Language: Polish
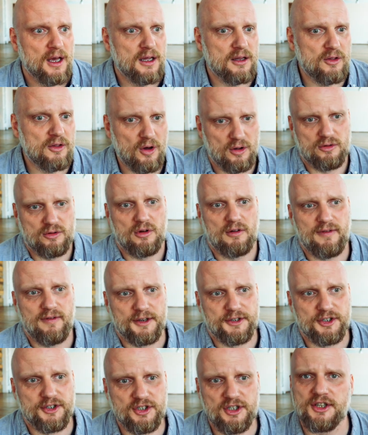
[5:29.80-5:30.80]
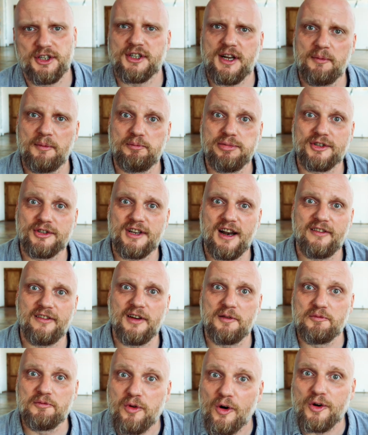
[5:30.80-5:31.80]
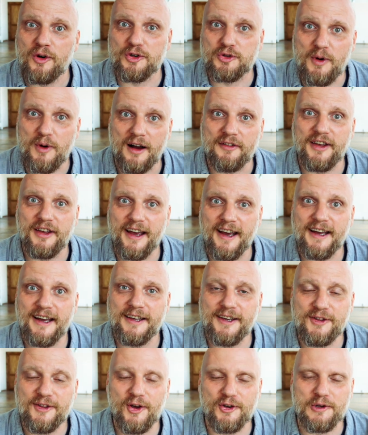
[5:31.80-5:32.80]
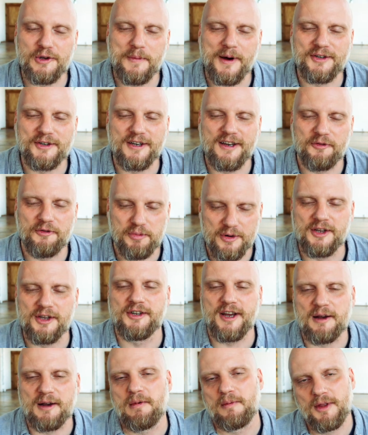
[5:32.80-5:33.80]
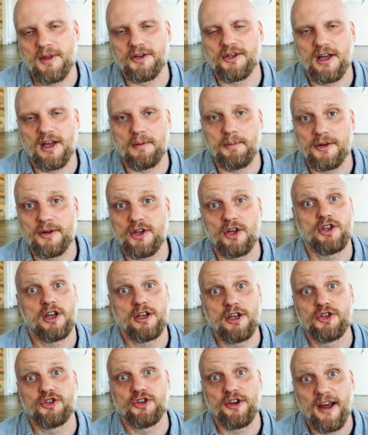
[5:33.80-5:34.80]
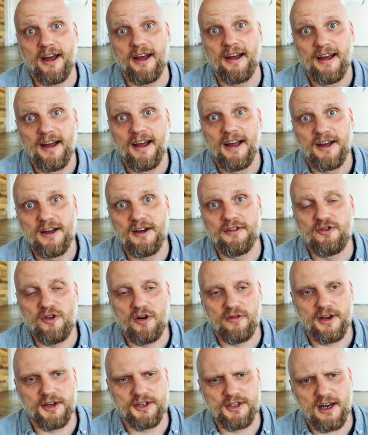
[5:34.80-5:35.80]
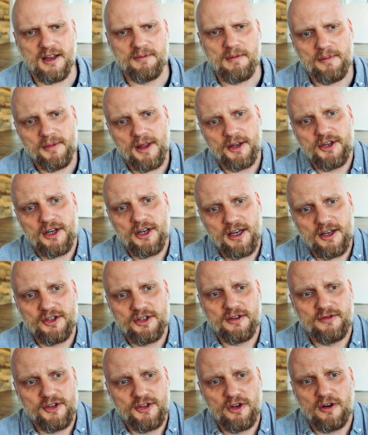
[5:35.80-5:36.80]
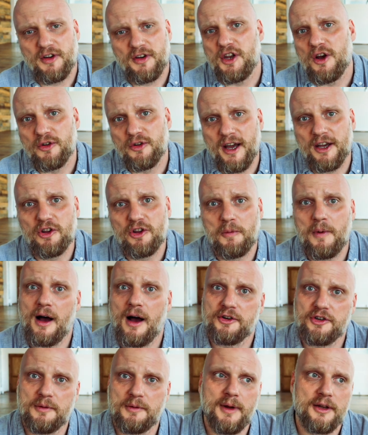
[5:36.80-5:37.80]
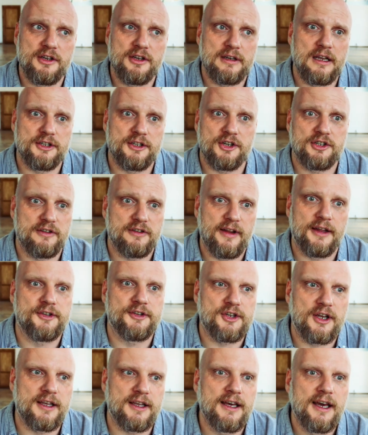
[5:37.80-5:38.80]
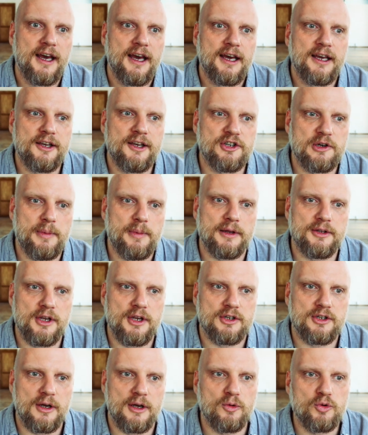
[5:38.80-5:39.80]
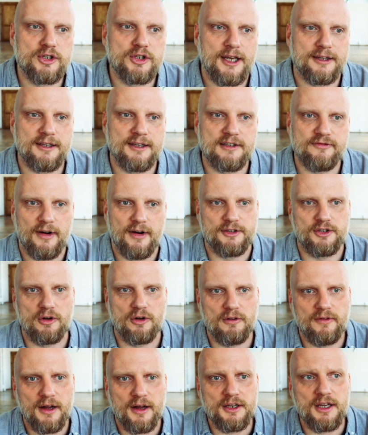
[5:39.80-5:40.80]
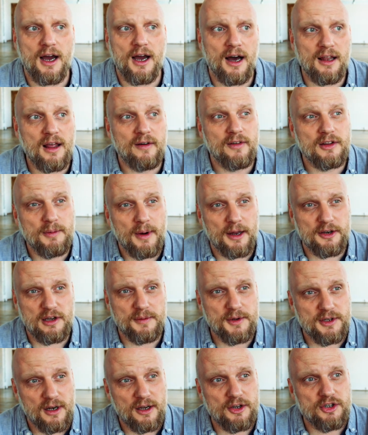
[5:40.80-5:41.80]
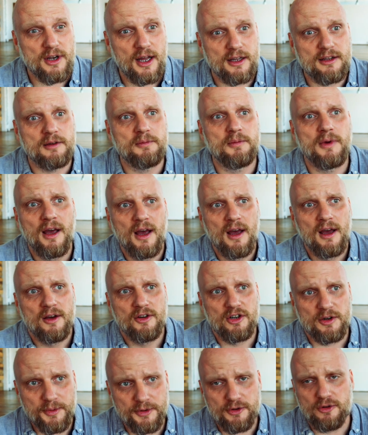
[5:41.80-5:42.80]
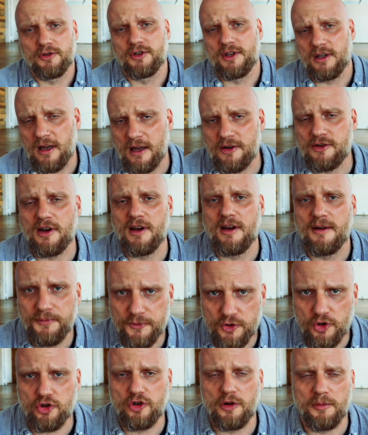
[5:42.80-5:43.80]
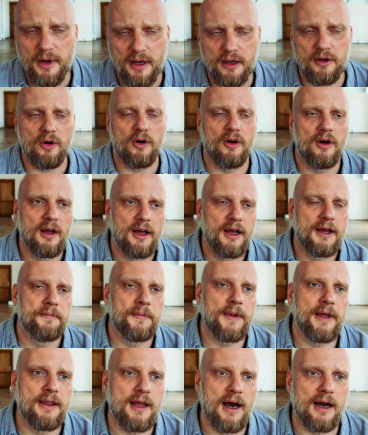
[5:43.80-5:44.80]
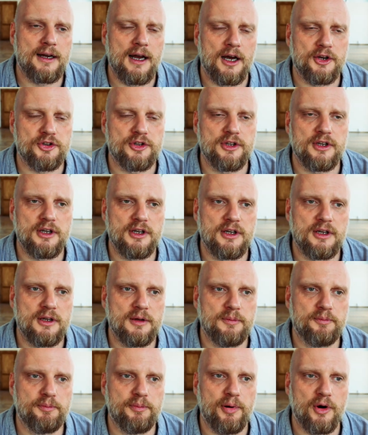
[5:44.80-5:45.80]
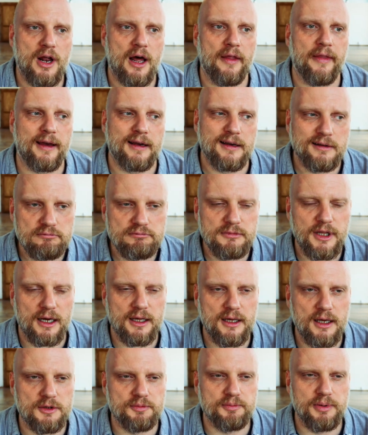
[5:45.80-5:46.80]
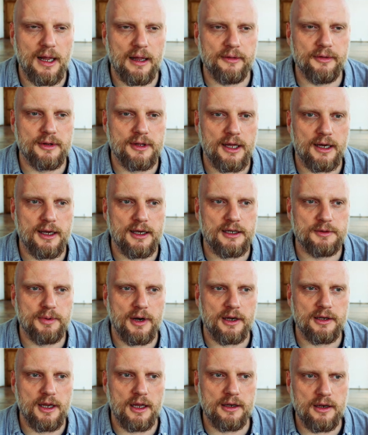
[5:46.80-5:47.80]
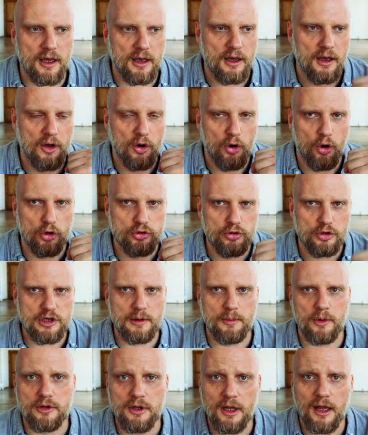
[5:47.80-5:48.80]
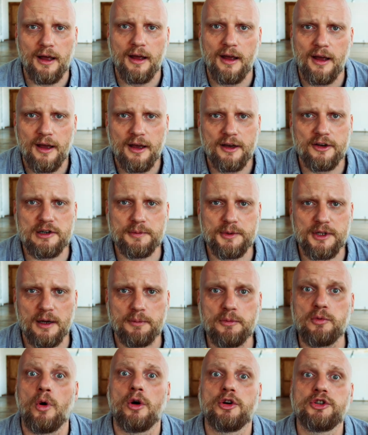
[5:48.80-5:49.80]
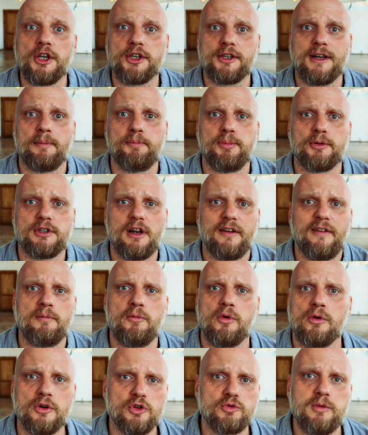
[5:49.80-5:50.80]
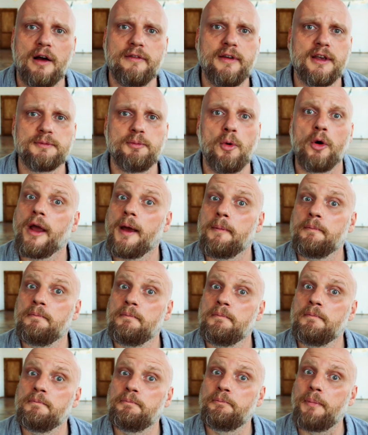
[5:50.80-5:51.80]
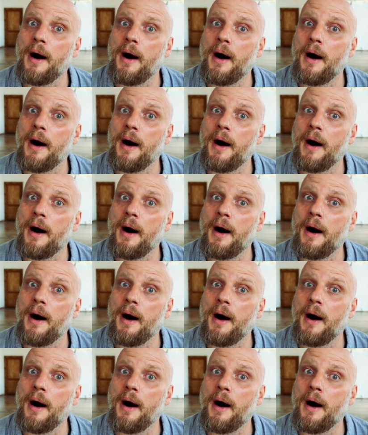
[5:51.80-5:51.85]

No to Was ściskam, pozdrawiam, błogosławię i do zobaczenia w poniedziałek. Mam nadzieję, będziecie licznie w nowej serii. Mam nadzieję, że widzowie nie odejdą, a że będzie nas jeszcze więcej i że będziecie usatysfakcjonowani, a nawet bardziej mi zależy na tym, że po prostu dostaniecie coś dobrego na każdy poranek. Taki jest plan, takie jest pragnienie. O to się modlę, żeby tak było. Ściskam, pozdrawiam, błogosławię, z Bogiem.